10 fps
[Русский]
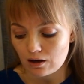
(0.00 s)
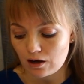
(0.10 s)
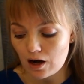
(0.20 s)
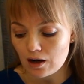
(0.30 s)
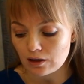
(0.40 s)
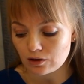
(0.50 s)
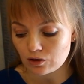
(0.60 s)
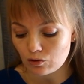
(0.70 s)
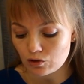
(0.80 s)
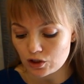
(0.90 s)
Как
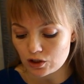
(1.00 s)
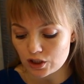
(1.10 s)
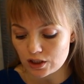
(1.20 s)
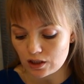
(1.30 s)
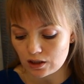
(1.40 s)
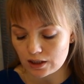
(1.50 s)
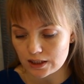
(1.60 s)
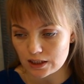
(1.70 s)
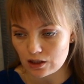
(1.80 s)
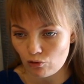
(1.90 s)
относишься к
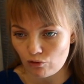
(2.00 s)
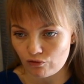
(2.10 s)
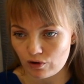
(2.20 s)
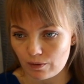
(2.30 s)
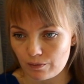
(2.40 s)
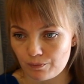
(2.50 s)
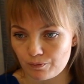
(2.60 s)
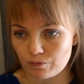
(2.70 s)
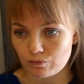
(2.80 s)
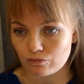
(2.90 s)
газировкам?
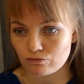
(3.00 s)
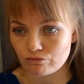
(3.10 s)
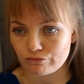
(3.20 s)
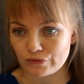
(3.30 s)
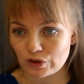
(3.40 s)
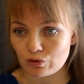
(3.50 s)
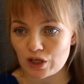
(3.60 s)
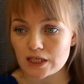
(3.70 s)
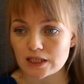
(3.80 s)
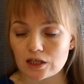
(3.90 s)
Ну,
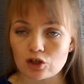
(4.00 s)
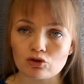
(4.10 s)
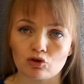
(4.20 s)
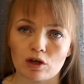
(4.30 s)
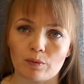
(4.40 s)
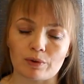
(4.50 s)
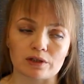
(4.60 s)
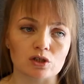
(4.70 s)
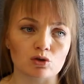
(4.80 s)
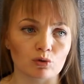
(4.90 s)
я не скажу, что я
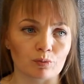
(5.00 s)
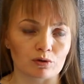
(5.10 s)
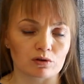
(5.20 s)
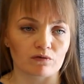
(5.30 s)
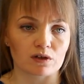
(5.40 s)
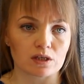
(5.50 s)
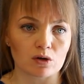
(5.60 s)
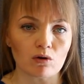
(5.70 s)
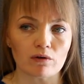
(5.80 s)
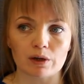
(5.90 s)
протестую против
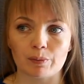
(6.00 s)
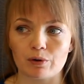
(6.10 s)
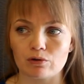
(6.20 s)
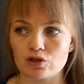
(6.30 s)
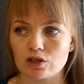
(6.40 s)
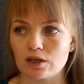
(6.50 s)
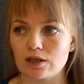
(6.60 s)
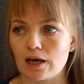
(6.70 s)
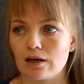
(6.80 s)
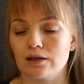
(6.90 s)
газировок, просто
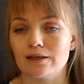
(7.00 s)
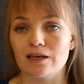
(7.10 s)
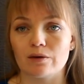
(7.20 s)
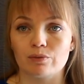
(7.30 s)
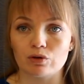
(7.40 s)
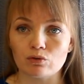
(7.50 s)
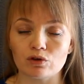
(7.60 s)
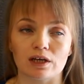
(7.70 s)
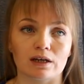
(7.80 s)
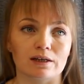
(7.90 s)
я их не пью,
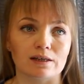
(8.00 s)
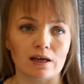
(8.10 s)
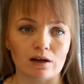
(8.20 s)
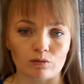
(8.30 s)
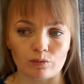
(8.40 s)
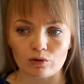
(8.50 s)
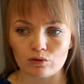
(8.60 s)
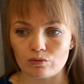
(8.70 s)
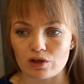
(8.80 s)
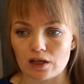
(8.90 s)
я их не люблю,
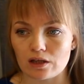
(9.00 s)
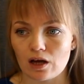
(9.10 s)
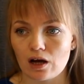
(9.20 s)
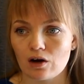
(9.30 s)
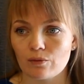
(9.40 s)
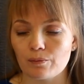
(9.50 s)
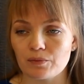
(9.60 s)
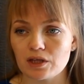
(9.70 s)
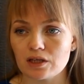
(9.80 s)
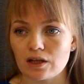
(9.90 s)
у меня,
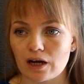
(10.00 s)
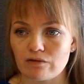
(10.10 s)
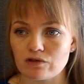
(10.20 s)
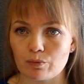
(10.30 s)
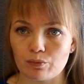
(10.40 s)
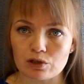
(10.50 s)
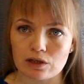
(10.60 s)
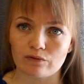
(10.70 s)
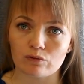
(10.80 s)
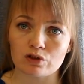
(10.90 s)
мне не нравится
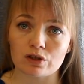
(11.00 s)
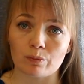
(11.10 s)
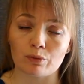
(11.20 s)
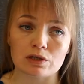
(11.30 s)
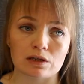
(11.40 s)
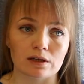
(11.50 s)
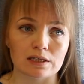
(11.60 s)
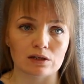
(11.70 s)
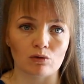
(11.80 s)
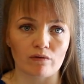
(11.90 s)
послевкусие после
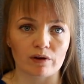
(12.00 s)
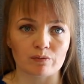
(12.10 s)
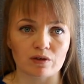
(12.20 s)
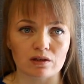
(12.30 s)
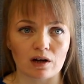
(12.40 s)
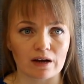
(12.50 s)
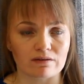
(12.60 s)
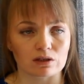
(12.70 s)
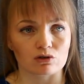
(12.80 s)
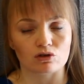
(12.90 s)
газировок, мне не
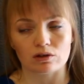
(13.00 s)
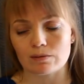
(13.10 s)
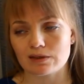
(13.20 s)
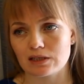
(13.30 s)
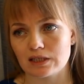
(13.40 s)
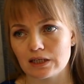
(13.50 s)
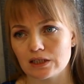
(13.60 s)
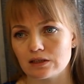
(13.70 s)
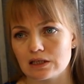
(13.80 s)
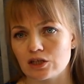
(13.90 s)
нравится то, что там
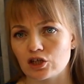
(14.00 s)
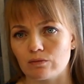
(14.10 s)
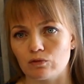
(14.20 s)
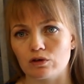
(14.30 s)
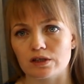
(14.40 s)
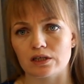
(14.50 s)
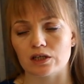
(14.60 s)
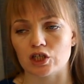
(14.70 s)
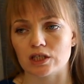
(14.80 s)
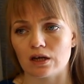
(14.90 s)
слишком много
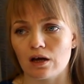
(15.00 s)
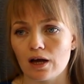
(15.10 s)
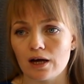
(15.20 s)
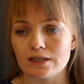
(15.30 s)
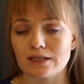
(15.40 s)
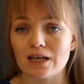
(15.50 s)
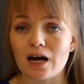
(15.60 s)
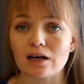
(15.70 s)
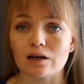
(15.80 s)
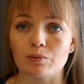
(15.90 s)
содержится
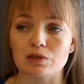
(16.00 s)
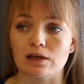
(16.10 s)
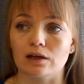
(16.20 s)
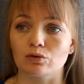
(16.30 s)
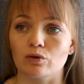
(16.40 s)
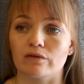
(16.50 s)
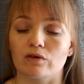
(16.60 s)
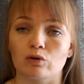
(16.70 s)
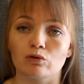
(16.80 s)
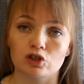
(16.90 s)
сахара, после
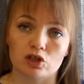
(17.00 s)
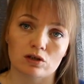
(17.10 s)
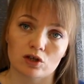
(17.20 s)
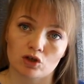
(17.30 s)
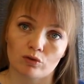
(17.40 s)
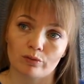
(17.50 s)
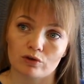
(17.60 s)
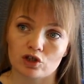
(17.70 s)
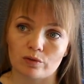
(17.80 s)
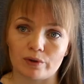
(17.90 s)
которого хочется еще
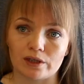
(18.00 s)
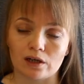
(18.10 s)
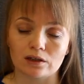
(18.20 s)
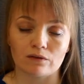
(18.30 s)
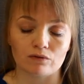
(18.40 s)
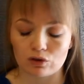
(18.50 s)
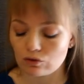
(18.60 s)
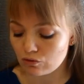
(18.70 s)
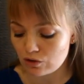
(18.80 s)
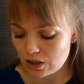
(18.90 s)
больше пить, как-то вот,
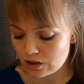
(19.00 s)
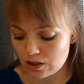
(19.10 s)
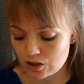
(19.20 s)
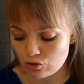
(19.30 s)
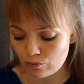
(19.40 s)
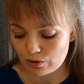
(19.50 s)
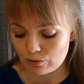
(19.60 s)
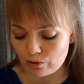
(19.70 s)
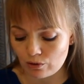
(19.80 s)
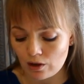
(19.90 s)
ну нет, не особо
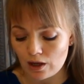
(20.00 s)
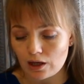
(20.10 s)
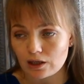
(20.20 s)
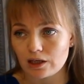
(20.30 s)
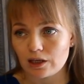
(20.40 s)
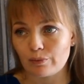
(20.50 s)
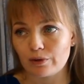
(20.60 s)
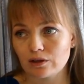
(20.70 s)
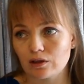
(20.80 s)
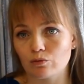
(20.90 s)
люблю, и
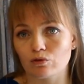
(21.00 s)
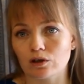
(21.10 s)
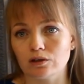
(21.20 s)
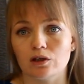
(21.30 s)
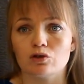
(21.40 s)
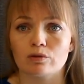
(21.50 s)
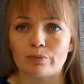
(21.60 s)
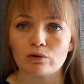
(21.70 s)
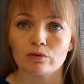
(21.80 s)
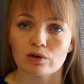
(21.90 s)
поэтому как-то и
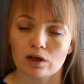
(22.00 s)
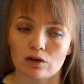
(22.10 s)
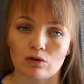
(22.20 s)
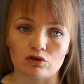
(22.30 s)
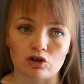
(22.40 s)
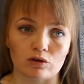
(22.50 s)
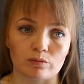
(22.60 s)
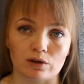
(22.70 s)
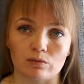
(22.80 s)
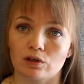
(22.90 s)
супруг у меня их не очень
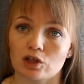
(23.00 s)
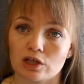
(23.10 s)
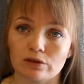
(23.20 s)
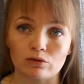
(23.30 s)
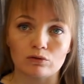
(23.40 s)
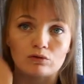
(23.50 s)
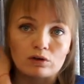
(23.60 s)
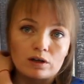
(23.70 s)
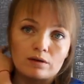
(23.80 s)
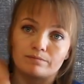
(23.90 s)
любит, и мы нашли друг
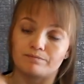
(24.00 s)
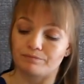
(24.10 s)
друга, и